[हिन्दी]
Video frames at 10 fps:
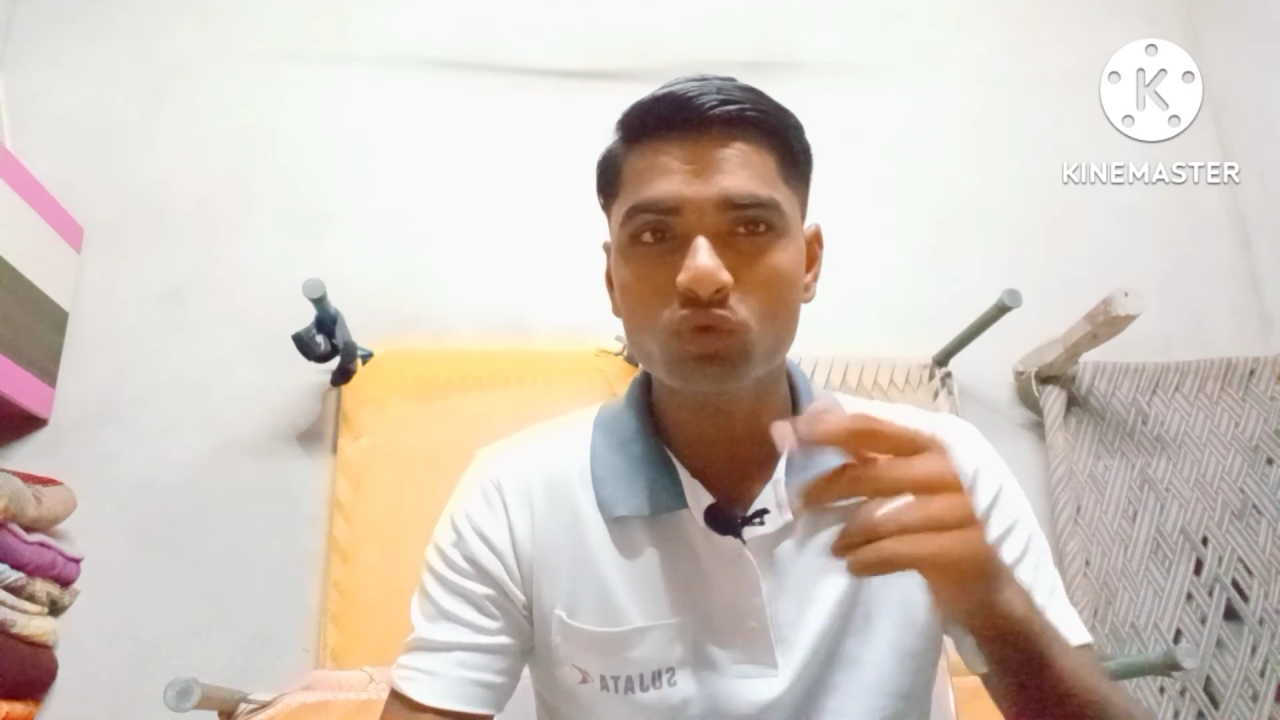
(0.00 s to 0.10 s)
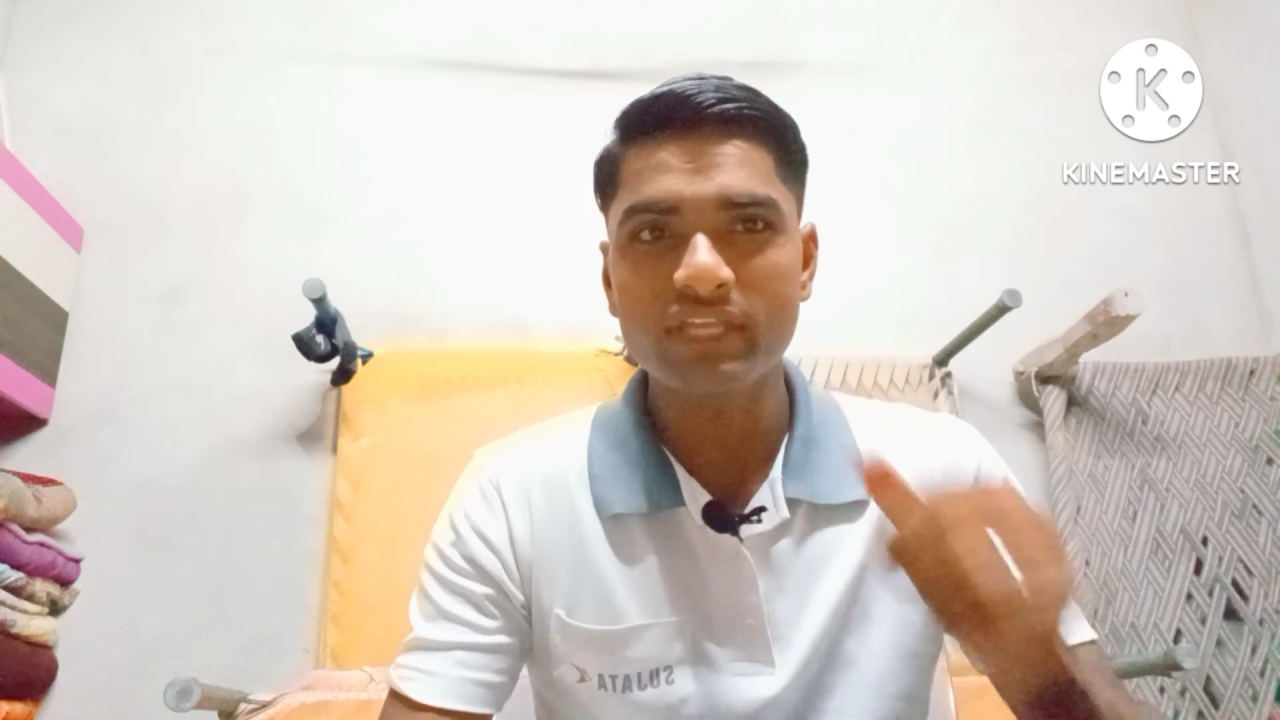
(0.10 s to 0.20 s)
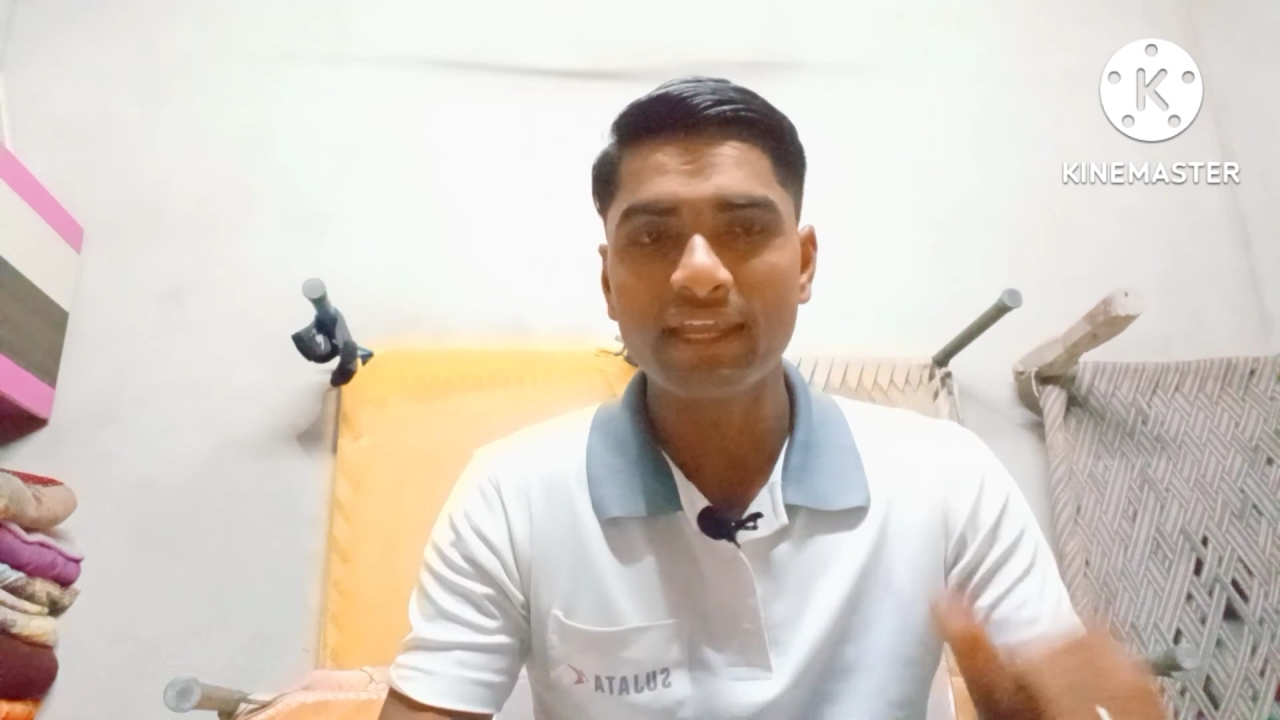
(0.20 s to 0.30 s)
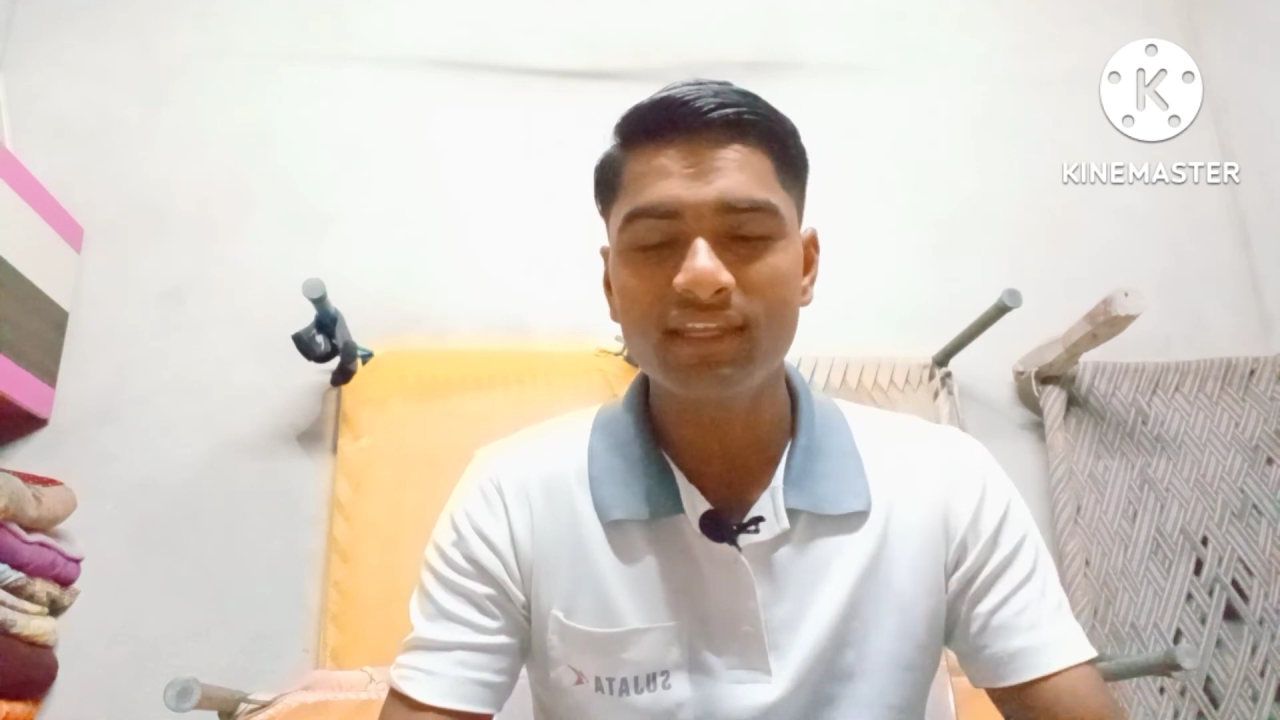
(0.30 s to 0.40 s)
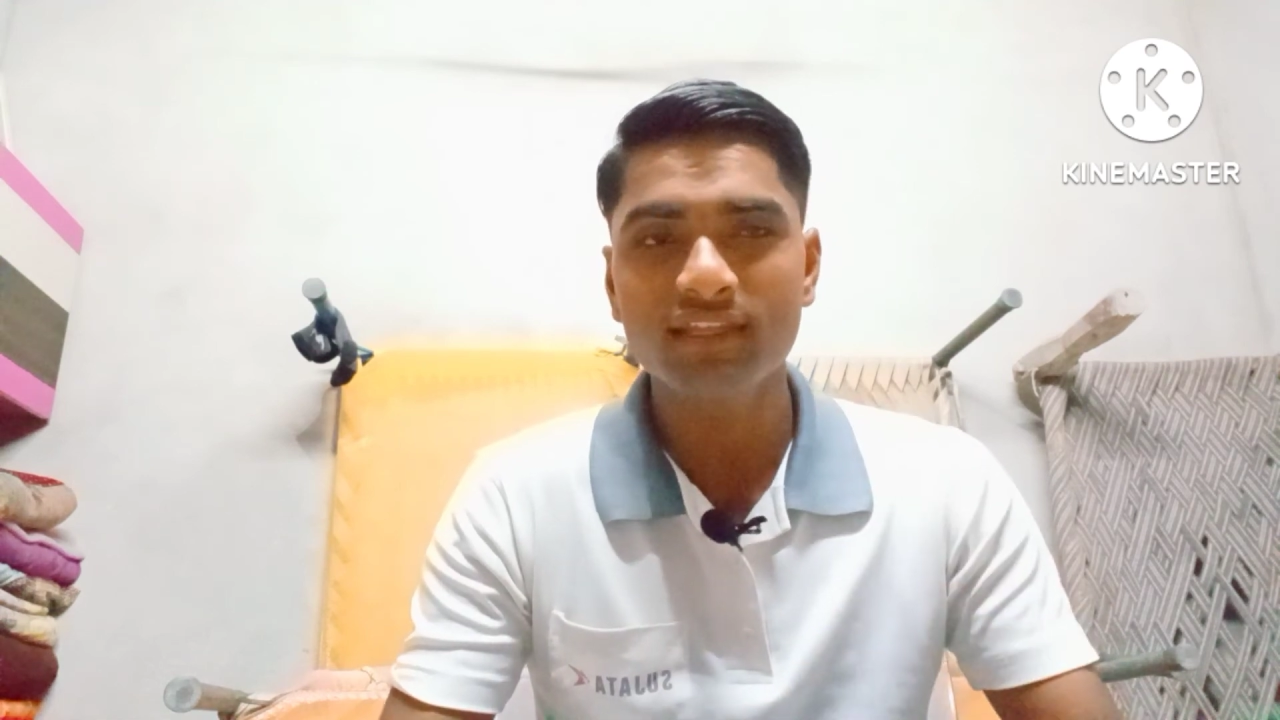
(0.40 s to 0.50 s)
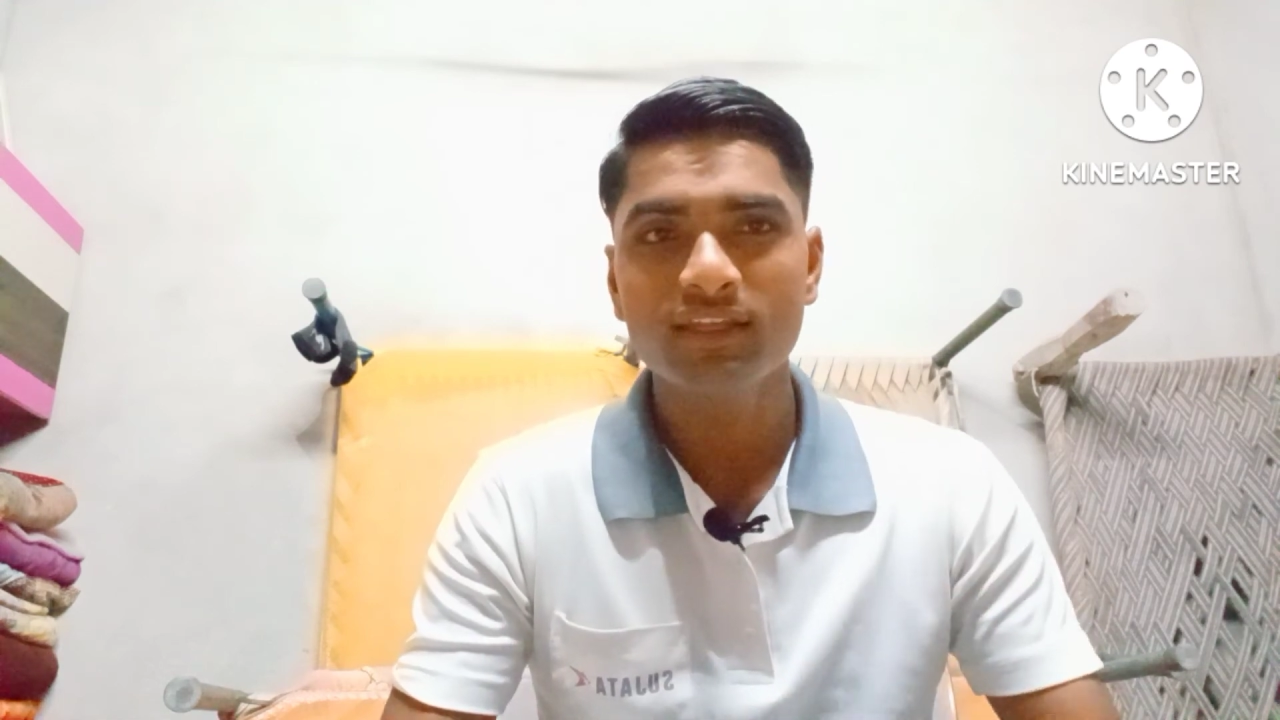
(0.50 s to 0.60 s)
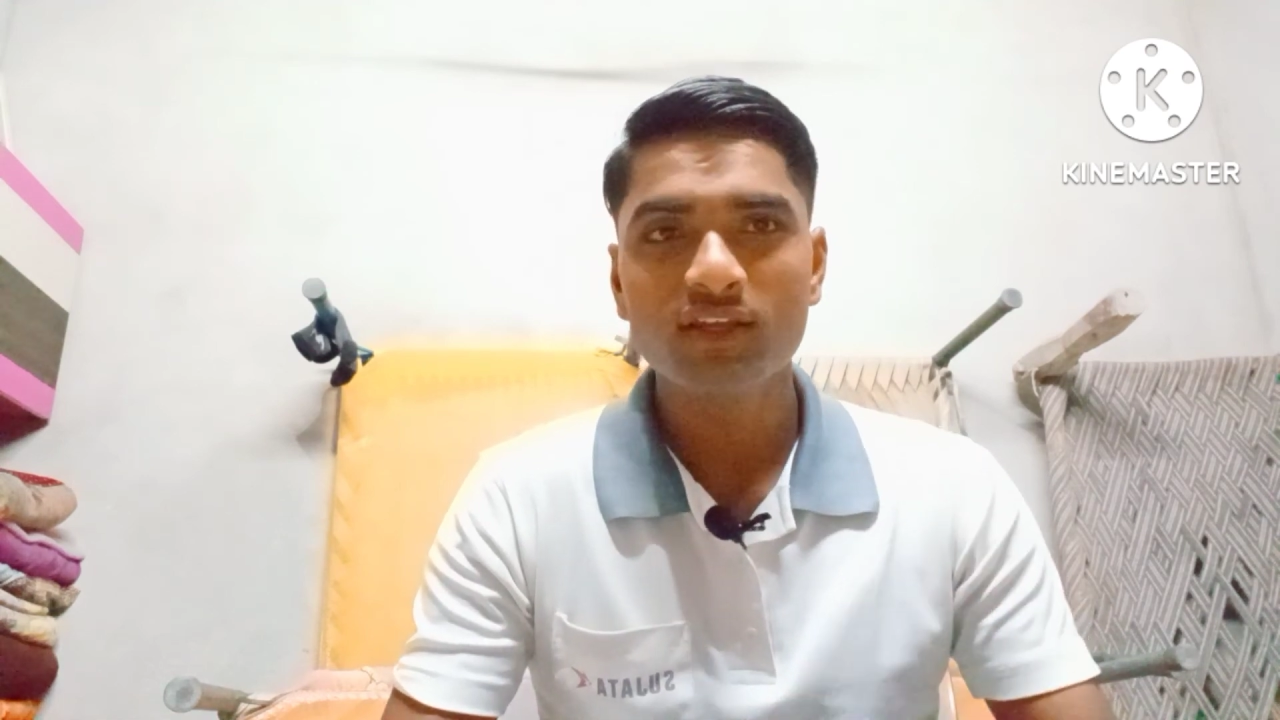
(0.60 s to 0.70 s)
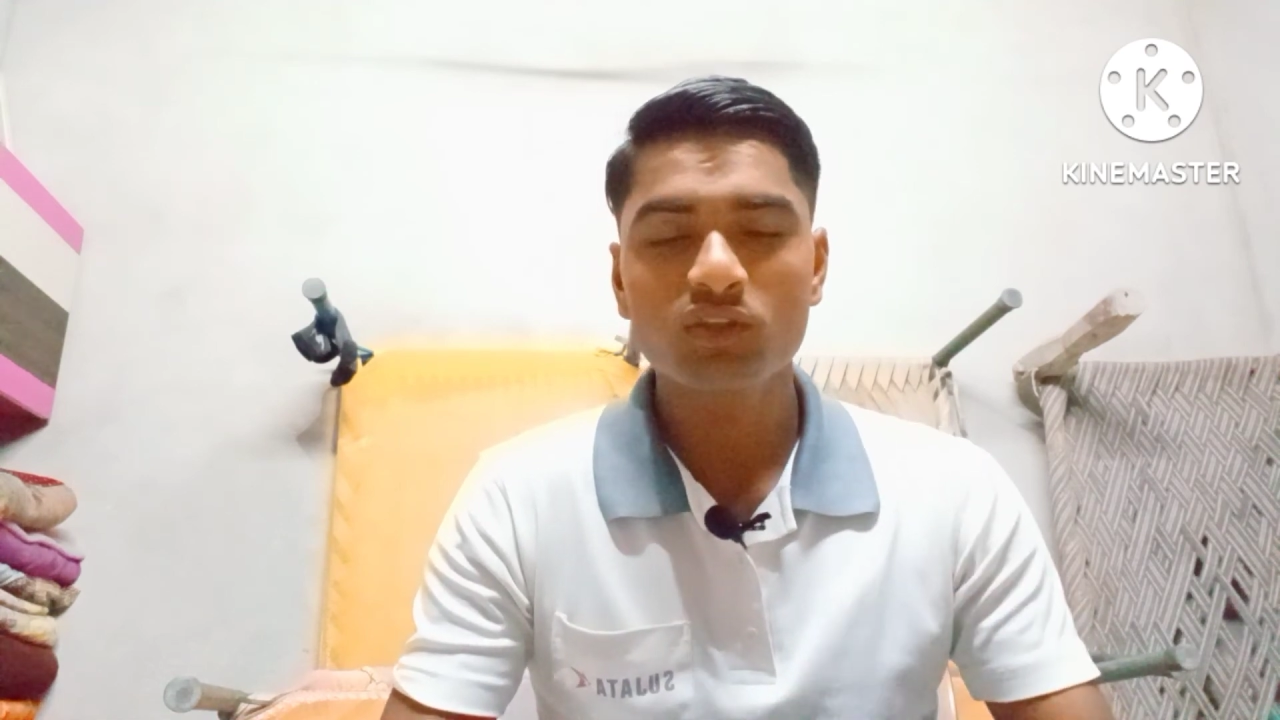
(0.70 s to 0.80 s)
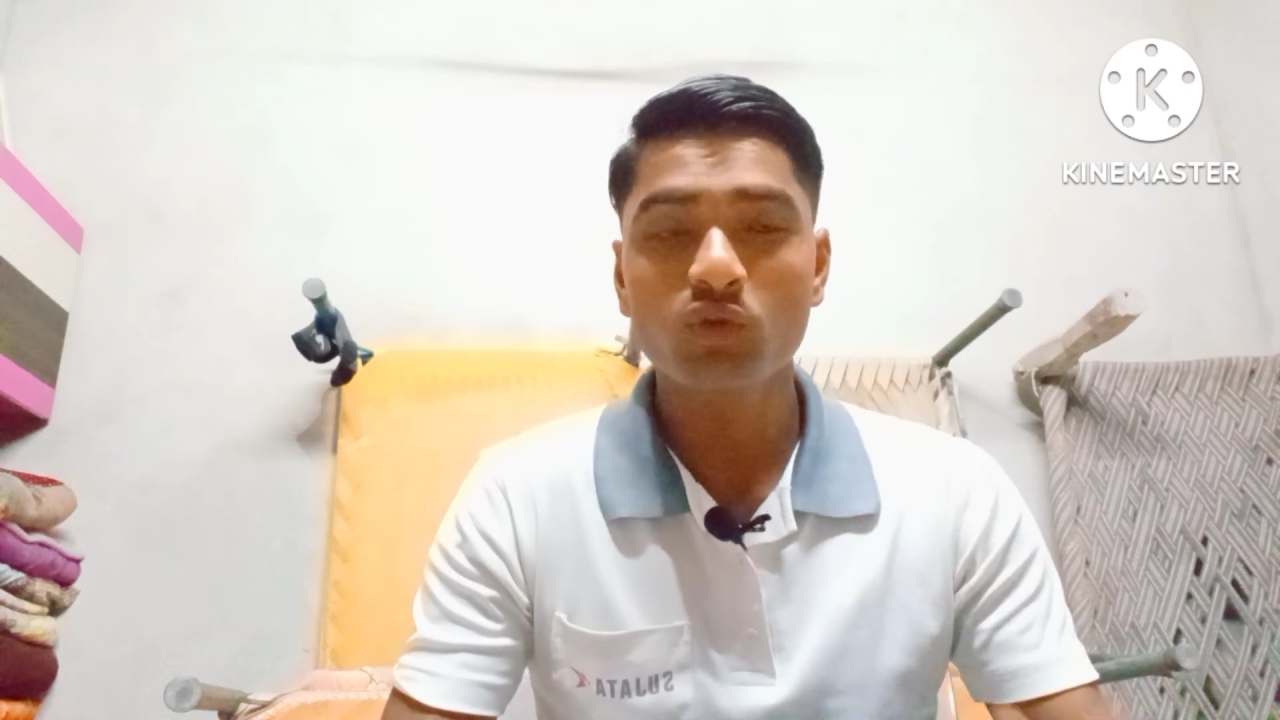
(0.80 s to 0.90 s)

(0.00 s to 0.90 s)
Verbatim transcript: कुछ है ही नहीं